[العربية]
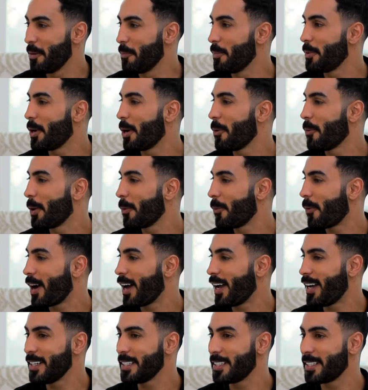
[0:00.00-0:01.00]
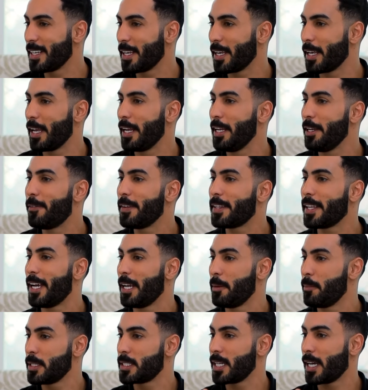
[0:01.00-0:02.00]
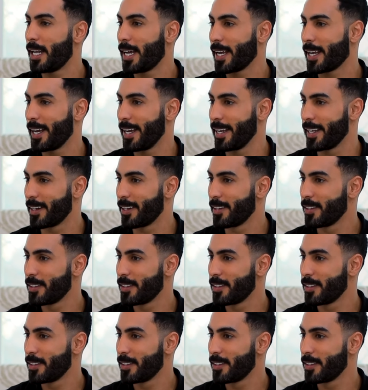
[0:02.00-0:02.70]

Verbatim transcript: منو اول واحد اللي فتح المجال حق غيره؟